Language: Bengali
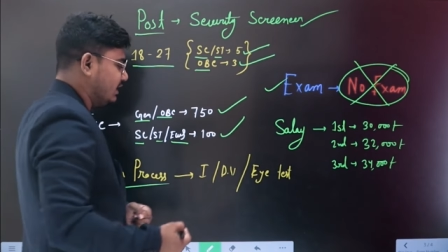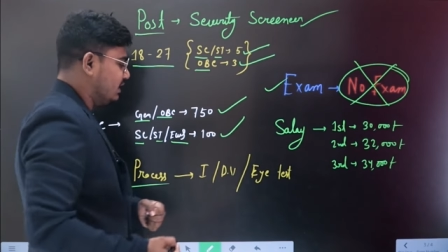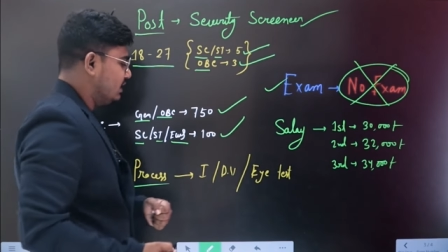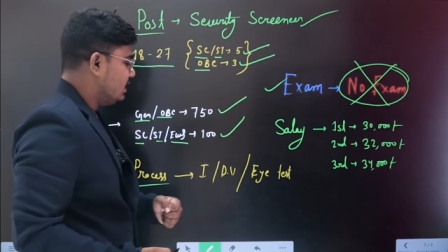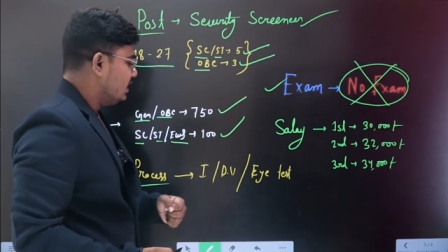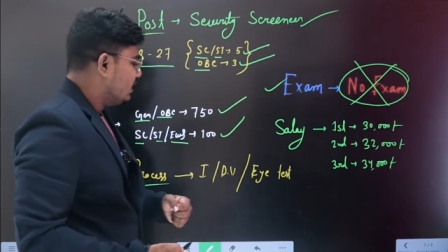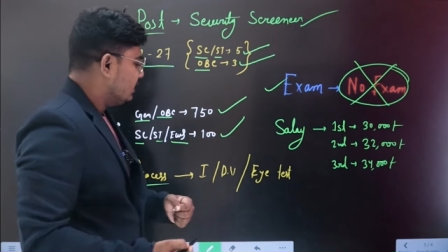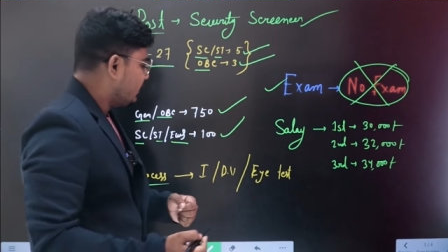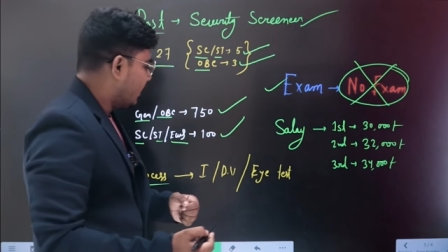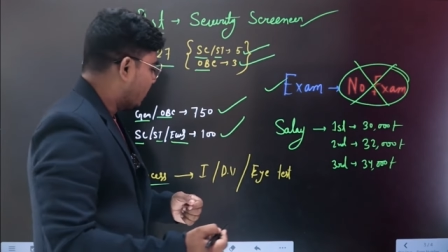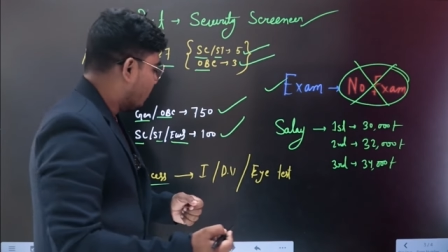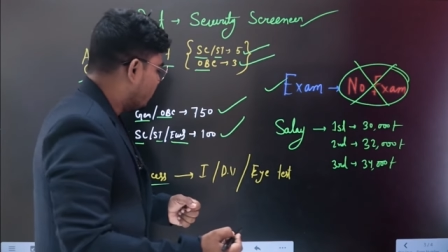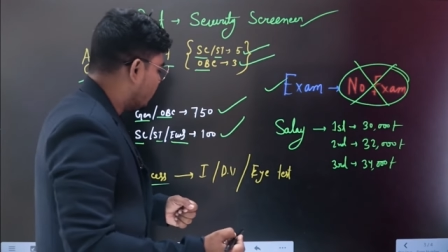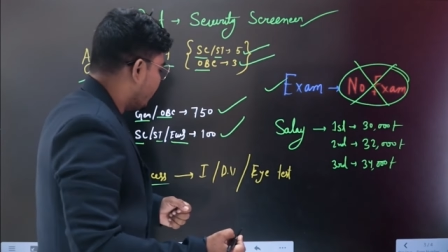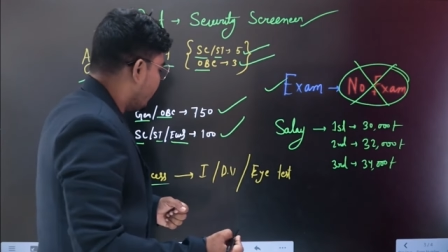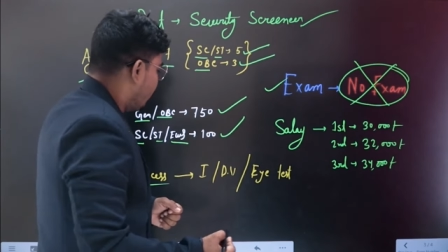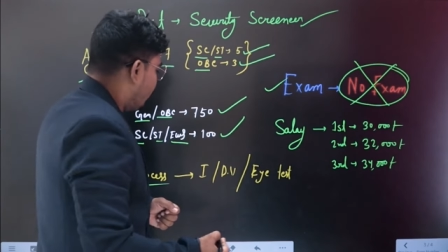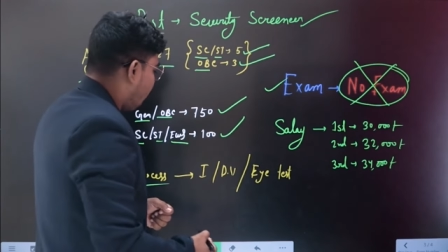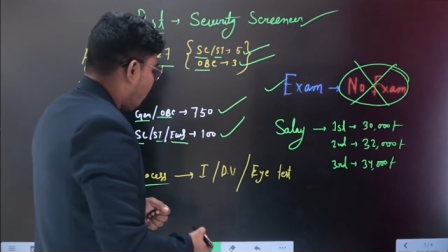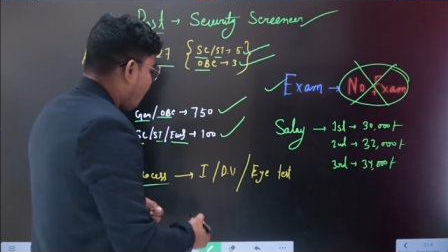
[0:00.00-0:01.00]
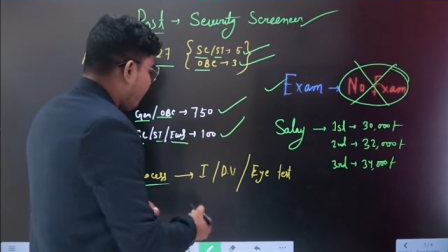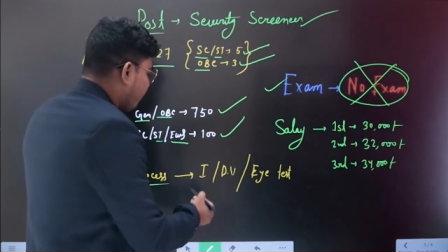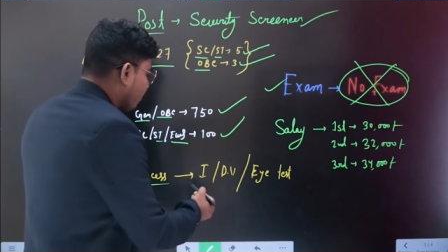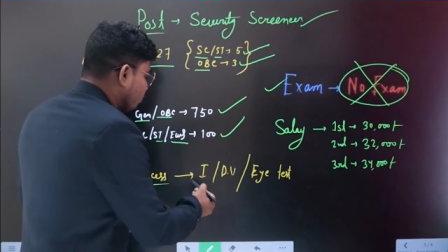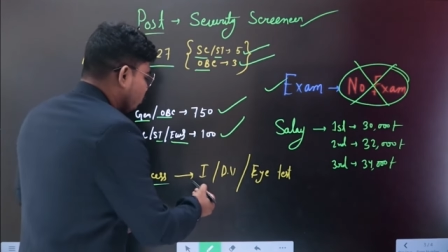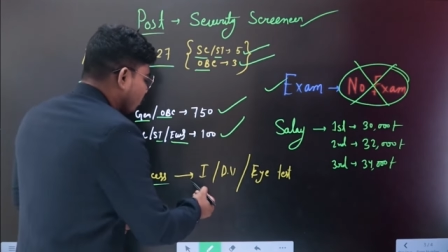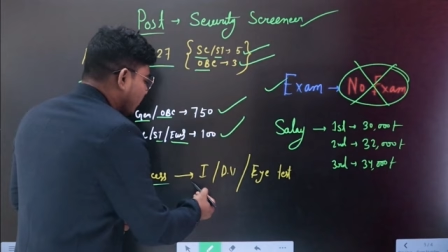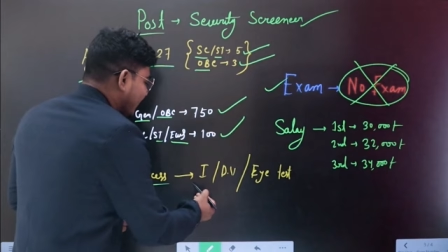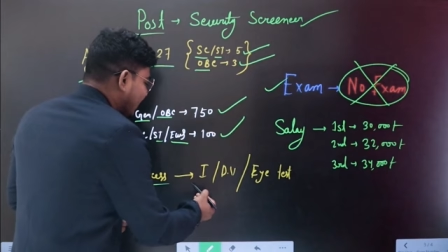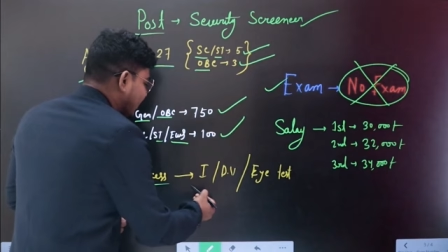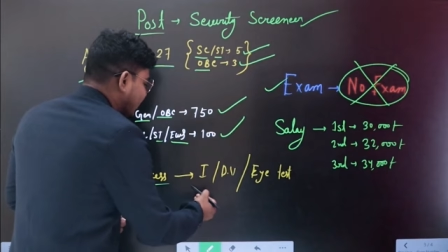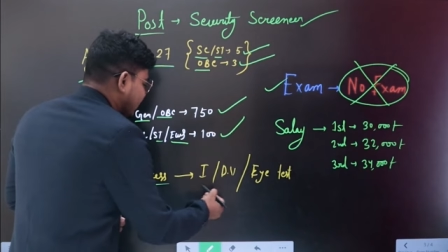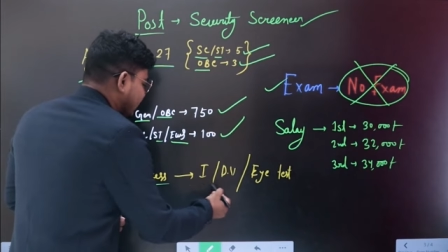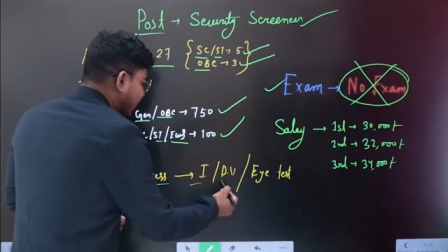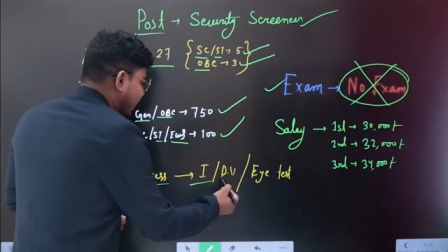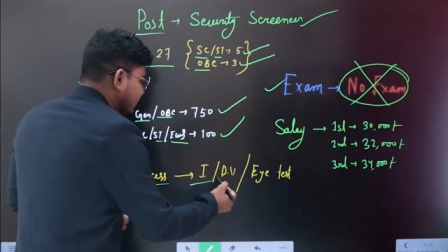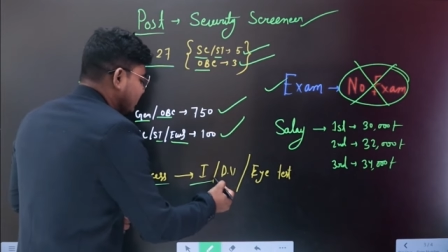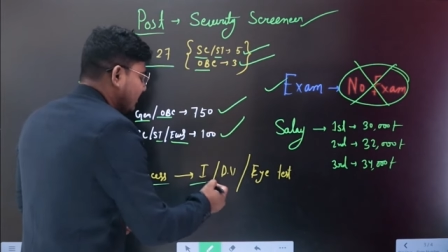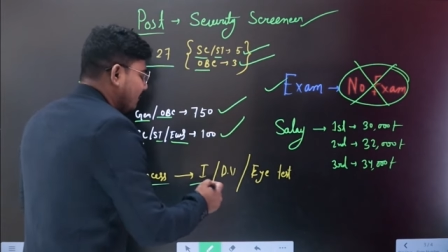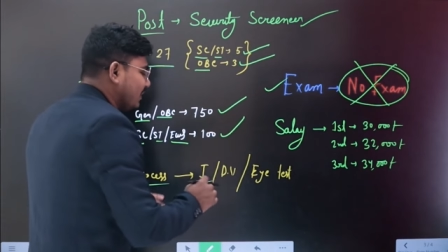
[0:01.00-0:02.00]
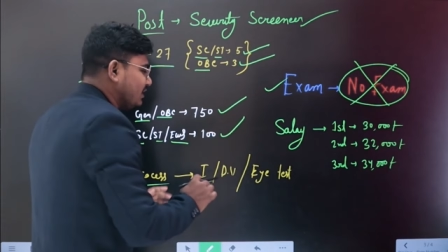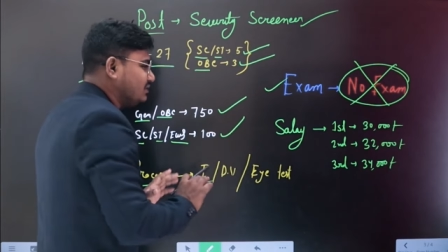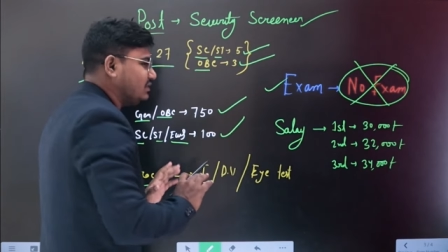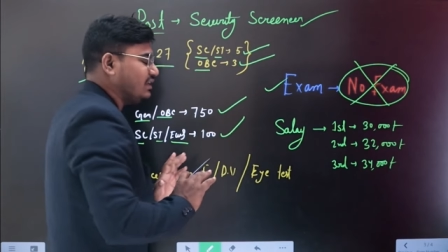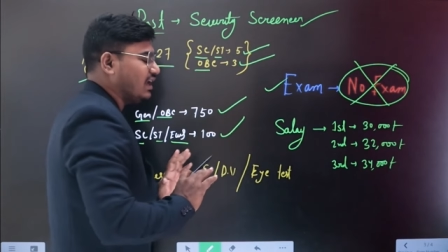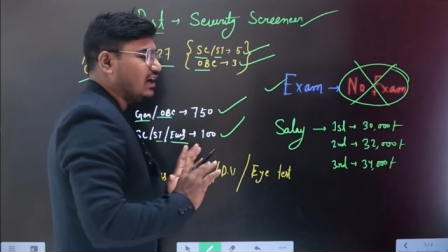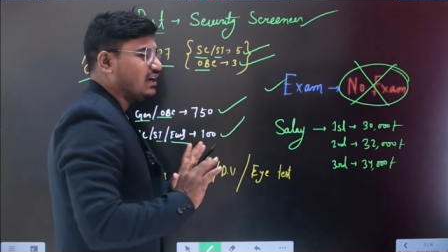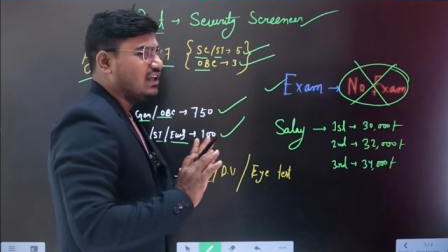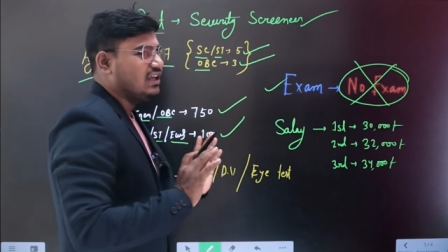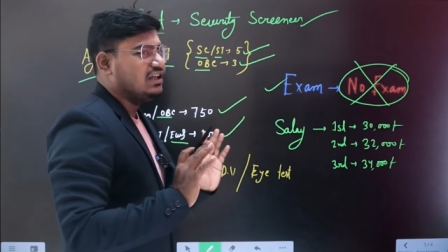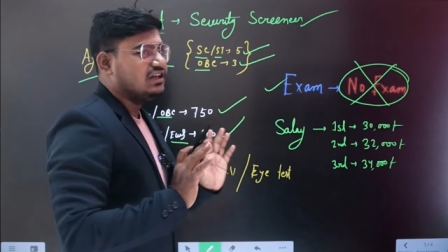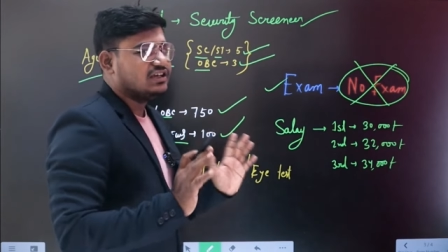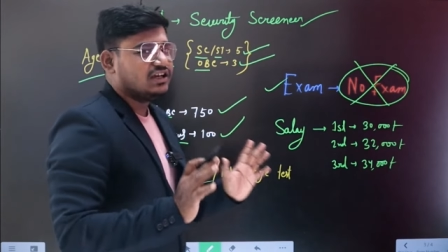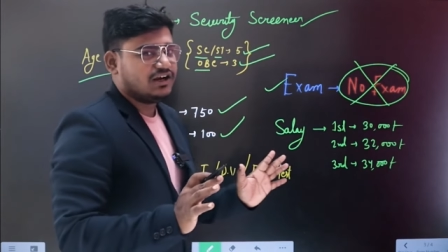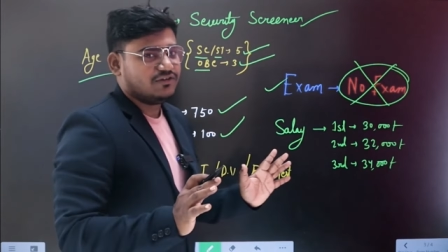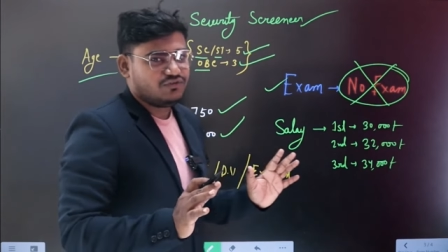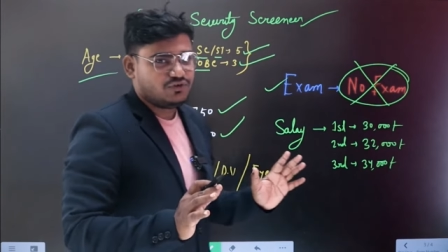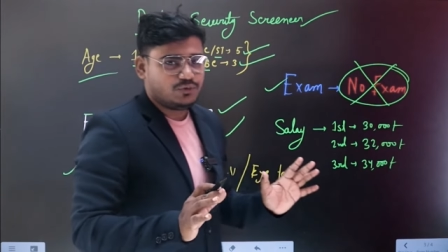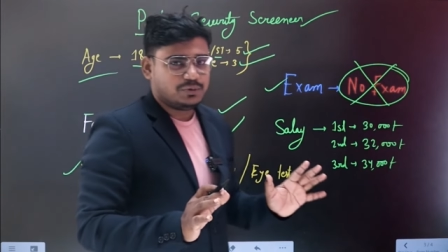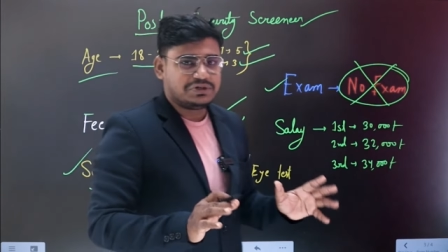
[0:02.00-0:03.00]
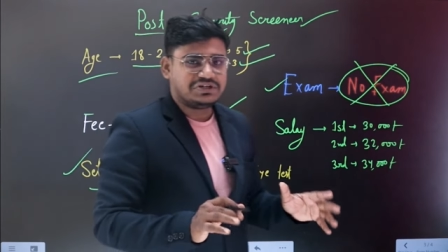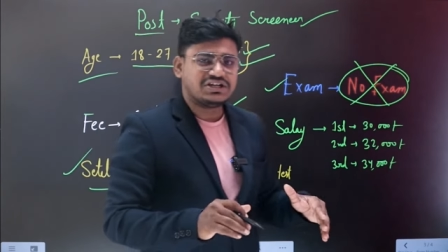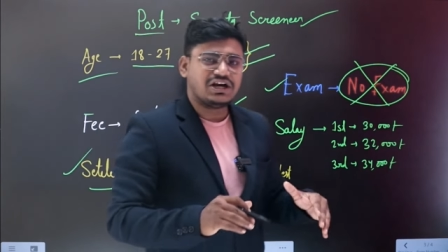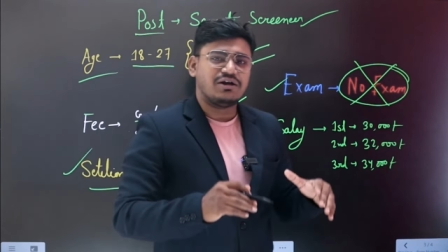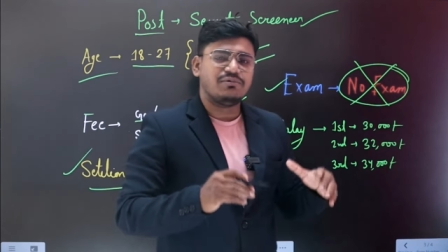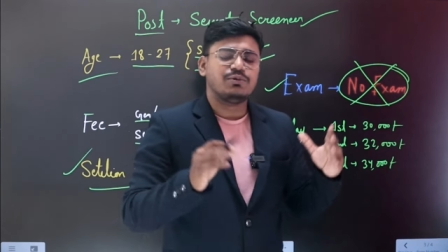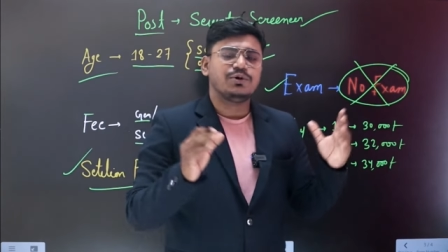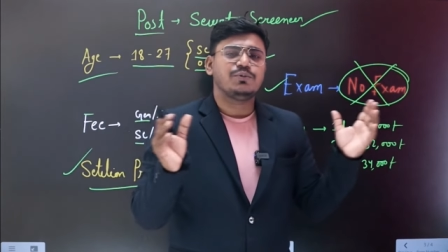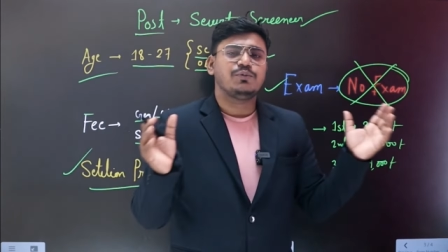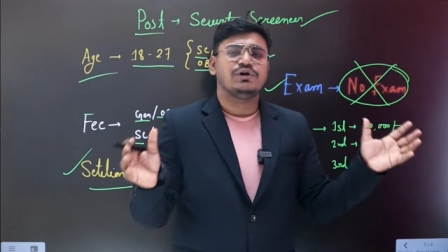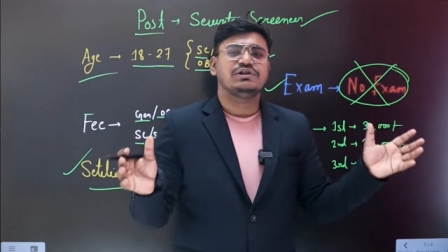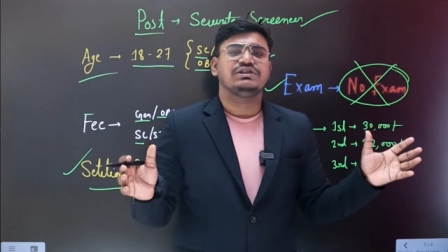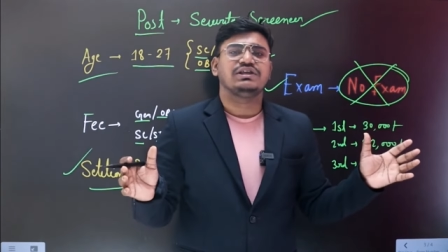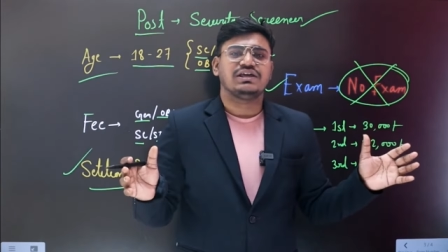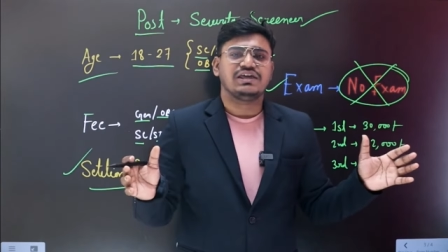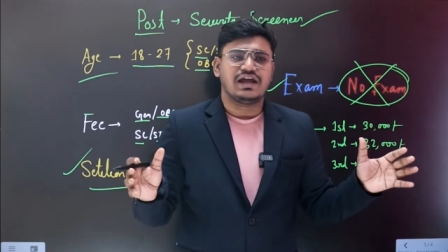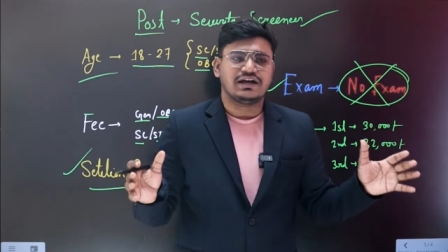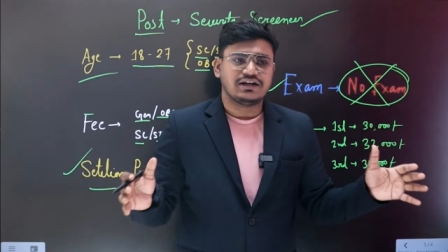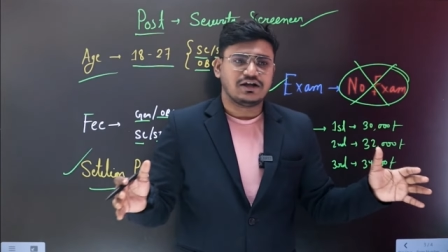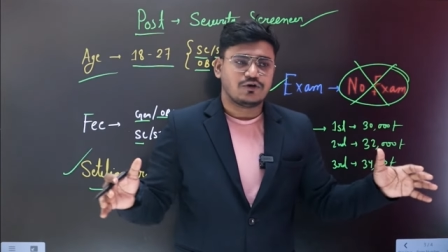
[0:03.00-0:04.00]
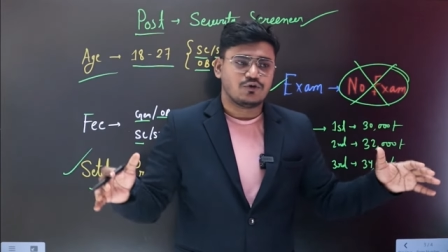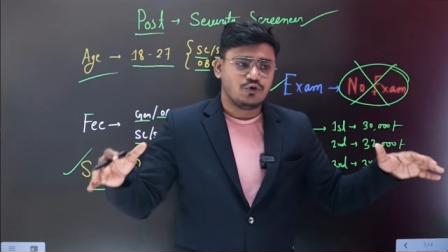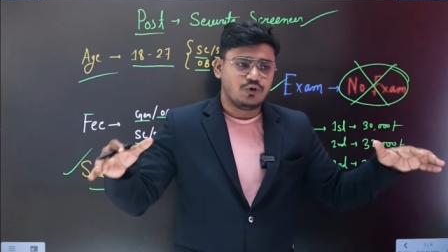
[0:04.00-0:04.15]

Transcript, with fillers: কি দেখো ও প্রথমেই যেটা আছে বেসিক একটা ইন্টারভিউ ইন্টারভিউ বলতে কি একটা